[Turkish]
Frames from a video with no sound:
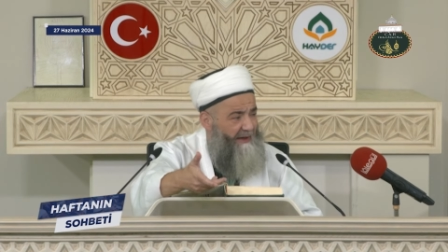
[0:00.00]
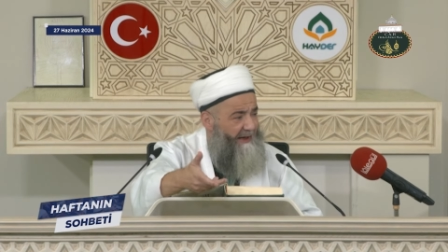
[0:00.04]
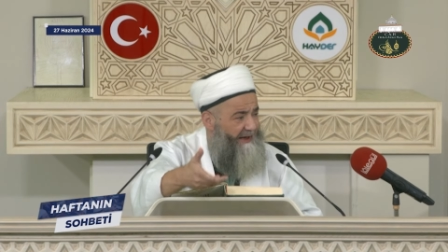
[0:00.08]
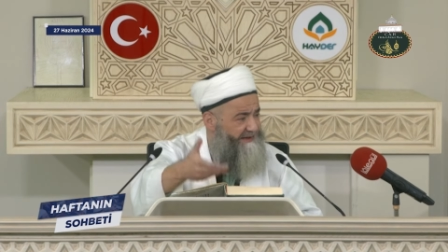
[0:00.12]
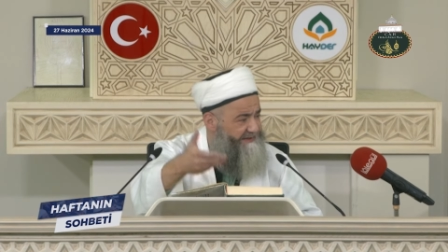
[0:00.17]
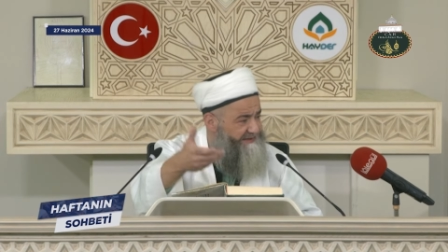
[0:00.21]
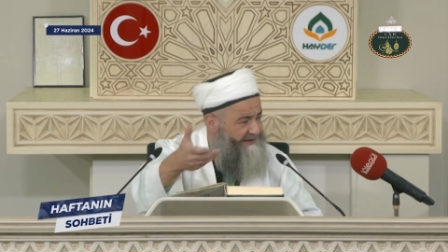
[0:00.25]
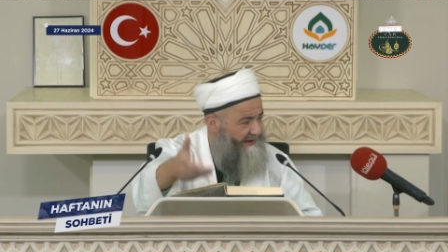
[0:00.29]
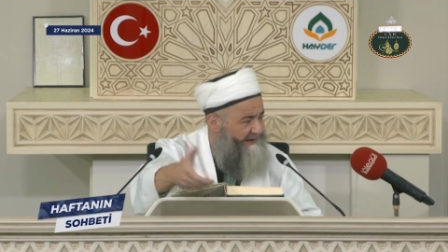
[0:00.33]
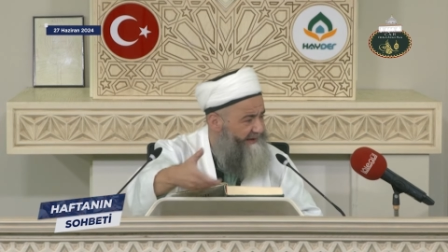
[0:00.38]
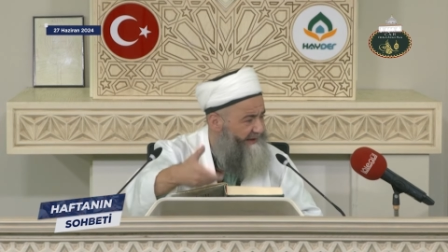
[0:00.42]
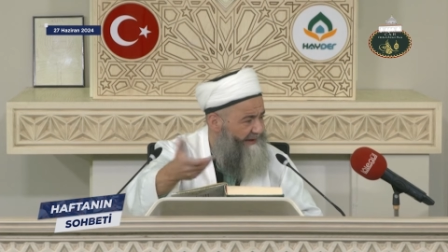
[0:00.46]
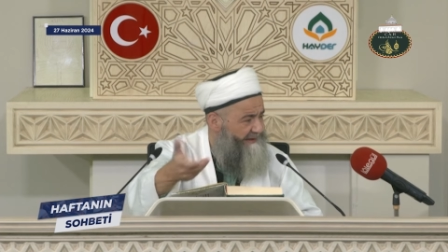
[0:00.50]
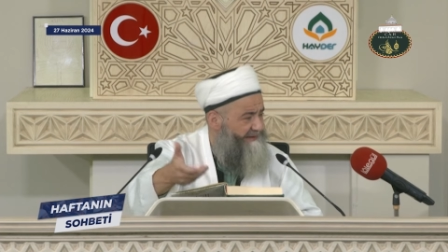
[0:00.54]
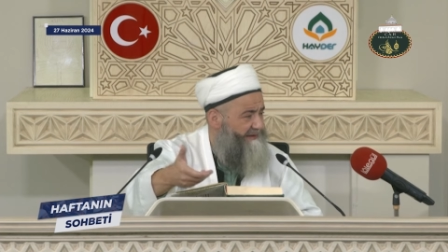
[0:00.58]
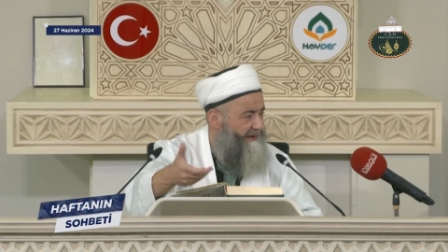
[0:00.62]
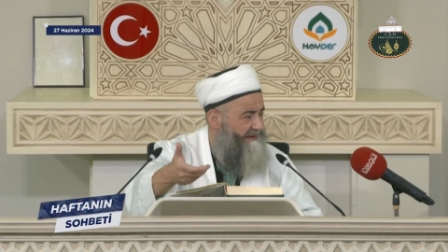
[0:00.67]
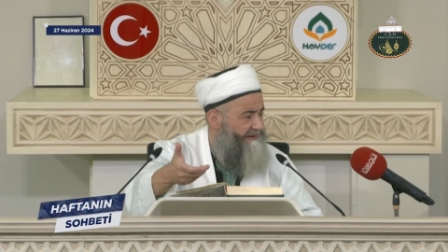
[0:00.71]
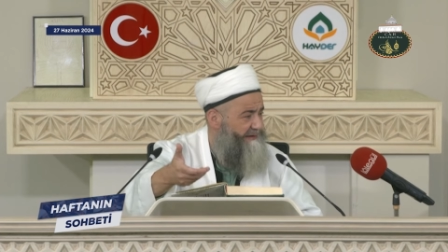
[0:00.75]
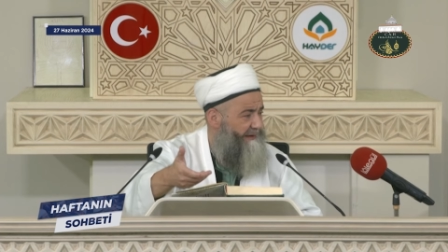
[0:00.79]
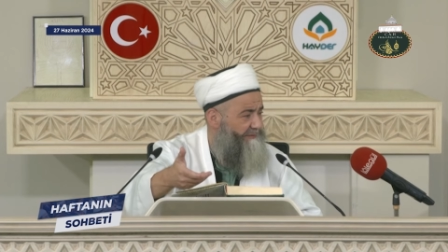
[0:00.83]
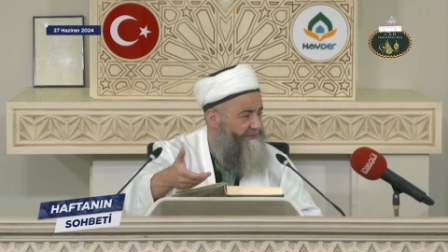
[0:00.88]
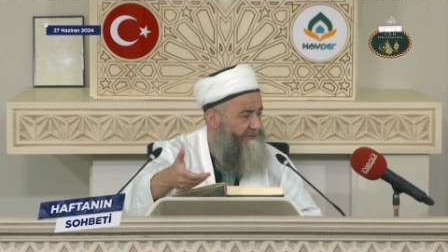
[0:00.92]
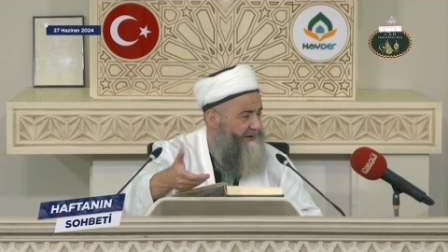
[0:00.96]
E zekat
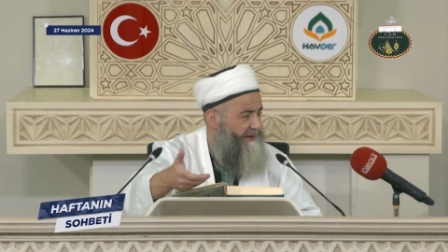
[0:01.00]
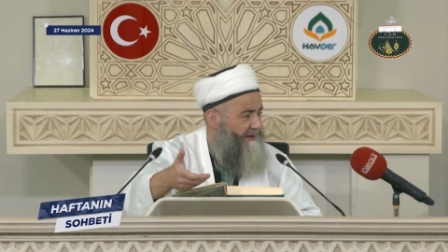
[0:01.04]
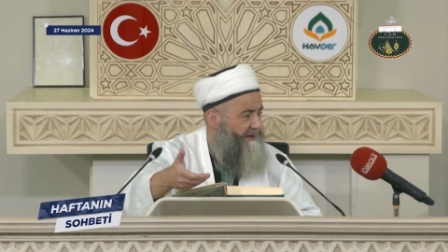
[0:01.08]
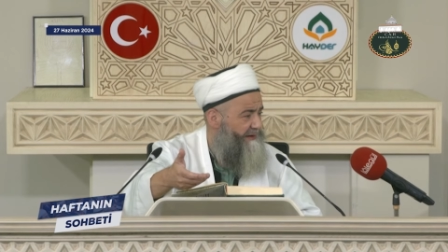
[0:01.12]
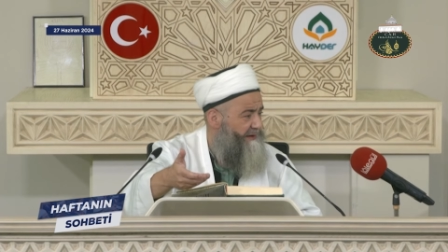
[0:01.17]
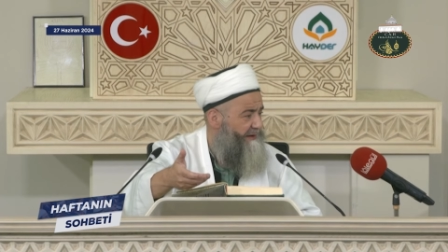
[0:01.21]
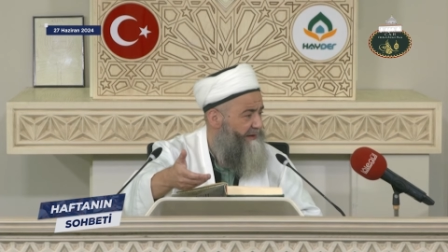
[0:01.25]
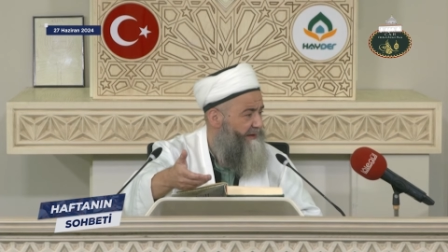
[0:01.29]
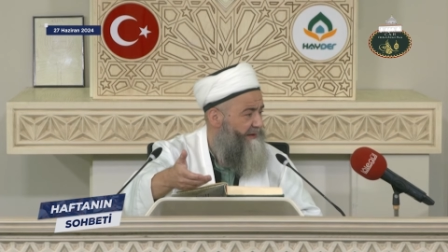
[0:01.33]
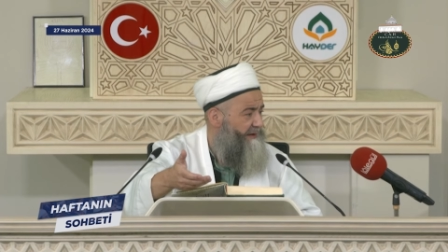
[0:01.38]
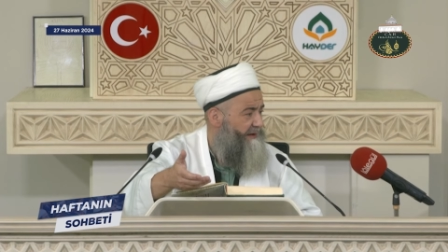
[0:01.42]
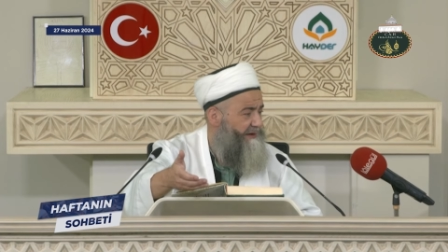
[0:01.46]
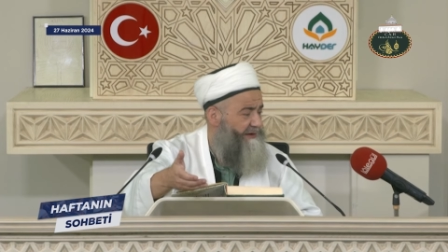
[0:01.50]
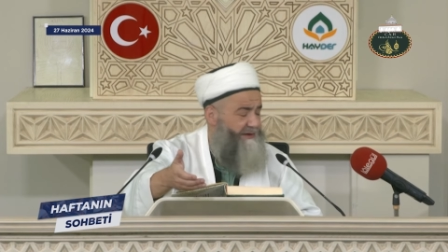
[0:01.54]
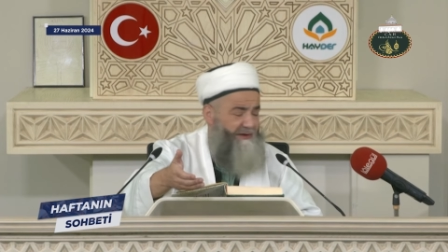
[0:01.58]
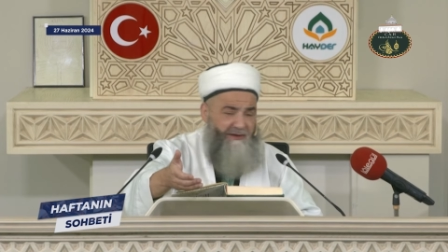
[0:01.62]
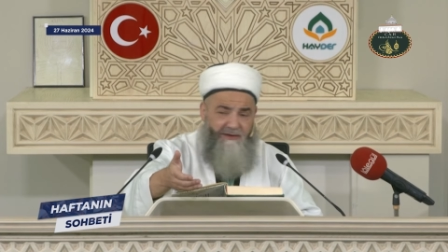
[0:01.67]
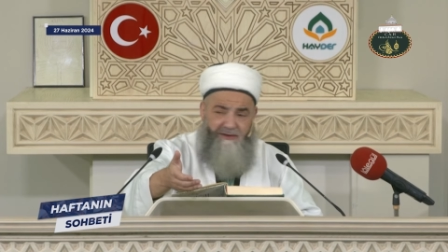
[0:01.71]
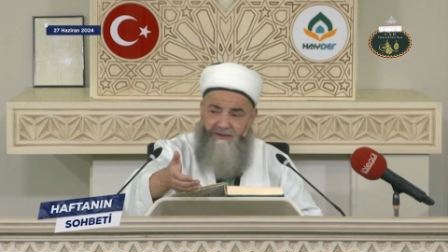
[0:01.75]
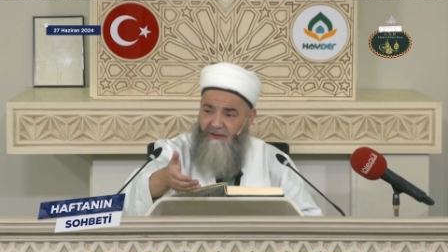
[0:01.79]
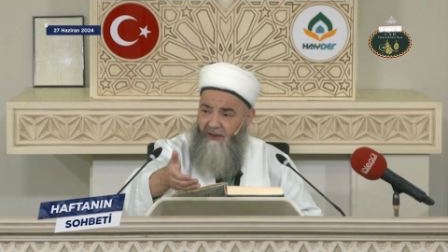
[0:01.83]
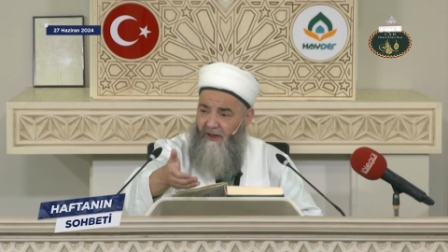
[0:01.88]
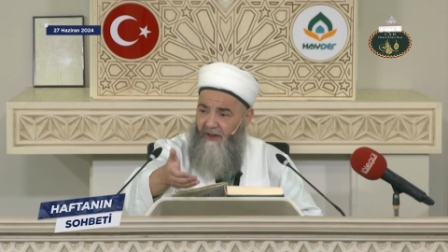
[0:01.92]
da tabii e,